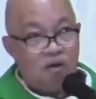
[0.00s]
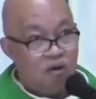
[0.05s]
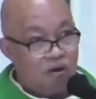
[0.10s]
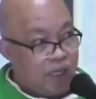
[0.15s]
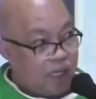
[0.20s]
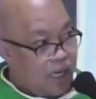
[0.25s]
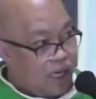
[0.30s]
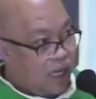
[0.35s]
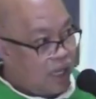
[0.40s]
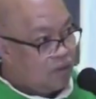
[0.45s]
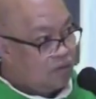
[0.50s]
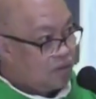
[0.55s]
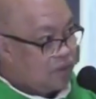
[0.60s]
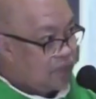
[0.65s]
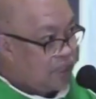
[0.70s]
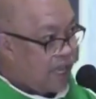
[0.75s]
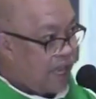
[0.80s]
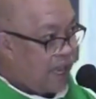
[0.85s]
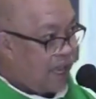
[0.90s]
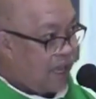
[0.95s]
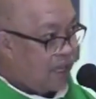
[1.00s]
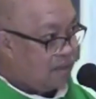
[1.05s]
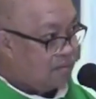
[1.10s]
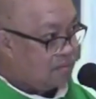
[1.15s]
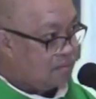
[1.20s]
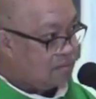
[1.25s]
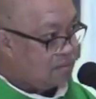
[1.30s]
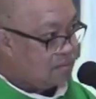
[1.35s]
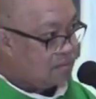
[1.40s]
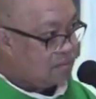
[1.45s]
ganun
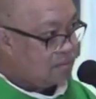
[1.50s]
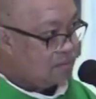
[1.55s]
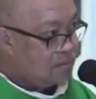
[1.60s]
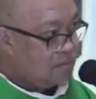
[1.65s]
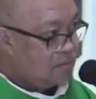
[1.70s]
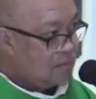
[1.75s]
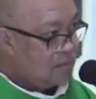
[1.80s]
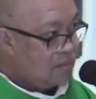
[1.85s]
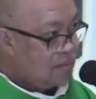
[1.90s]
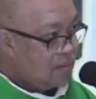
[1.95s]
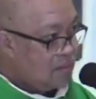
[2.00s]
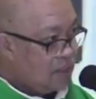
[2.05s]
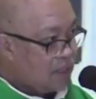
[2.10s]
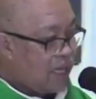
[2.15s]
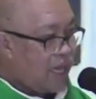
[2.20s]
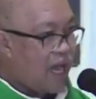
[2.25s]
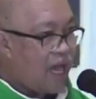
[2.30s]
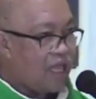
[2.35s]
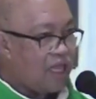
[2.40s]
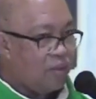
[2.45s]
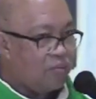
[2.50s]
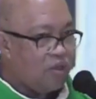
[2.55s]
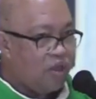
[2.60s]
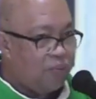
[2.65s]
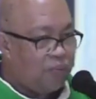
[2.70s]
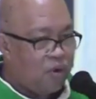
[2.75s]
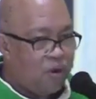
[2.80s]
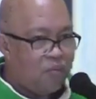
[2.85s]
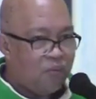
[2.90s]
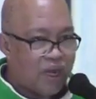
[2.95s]
din. Kaya alam niyo po,
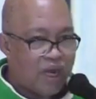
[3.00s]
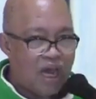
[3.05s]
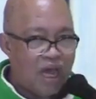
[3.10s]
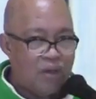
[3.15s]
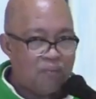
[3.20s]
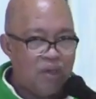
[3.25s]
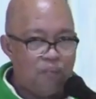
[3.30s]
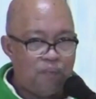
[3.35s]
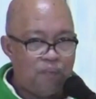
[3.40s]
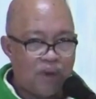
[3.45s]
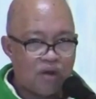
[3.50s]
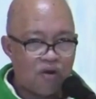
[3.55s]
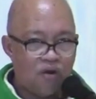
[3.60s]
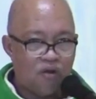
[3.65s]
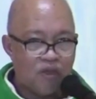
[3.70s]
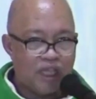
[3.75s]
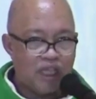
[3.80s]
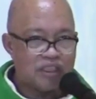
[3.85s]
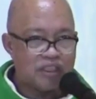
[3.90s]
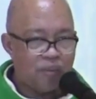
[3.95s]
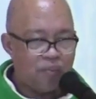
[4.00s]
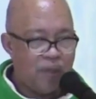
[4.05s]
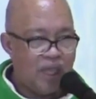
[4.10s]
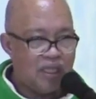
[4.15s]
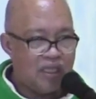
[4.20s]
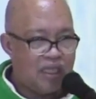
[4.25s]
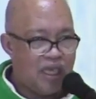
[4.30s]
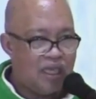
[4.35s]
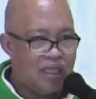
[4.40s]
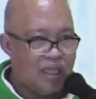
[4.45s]
maraming parokya sa
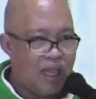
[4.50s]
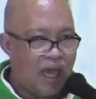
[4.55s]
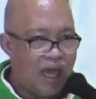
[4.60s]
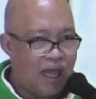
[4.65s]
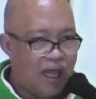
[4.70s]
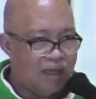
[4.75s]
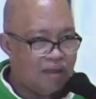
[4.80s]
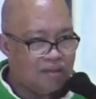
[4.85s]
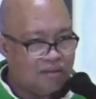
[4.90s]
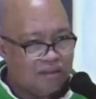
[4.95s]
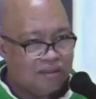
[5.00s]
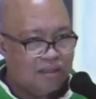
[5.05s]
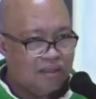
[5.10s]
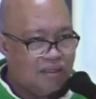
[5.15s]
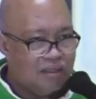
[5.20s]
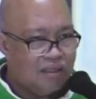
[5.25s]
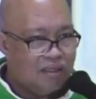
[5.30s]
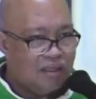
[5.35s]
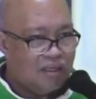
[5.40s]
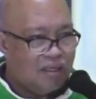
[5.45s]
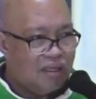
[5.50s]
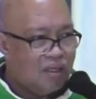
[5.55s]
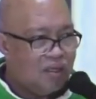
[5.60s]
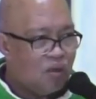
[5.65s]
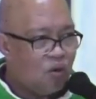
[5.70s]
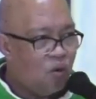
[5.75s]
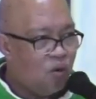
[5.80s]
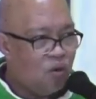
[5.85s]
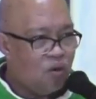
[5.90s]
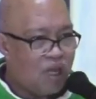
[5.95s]
Maynila,
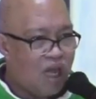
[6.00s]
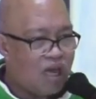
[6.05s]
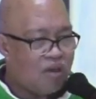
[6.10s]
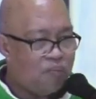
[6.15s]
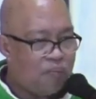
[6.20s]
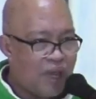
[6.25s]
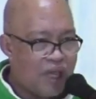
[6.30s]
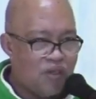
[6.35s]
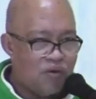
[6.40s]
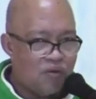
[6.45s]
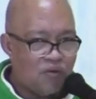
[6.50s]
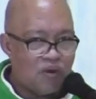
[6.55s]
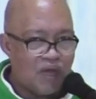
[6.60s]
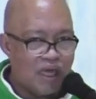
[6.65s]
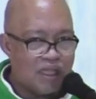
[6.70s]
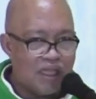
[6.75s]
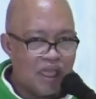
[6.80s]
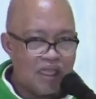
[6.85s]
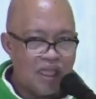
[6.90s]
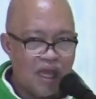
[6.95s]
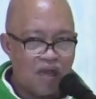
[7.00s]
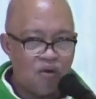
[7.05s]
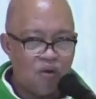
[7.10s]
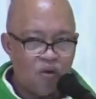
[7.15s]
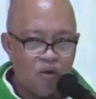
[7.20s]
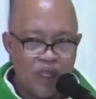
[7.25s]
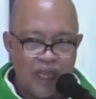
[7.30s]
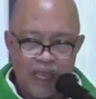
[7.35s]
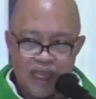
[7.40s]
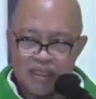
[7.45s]
kulang pa yung kanilang
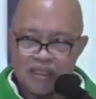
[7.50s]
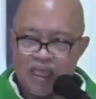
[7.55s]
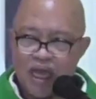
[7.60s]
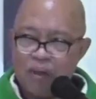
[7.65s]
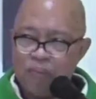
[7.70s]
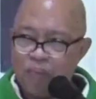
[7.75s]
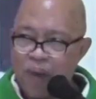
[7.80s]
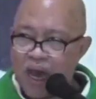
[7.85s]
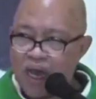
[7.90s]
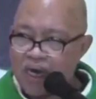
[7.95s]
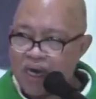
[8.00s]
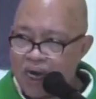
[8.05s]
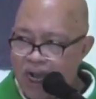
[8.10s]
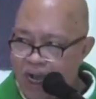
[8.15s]
kolekta para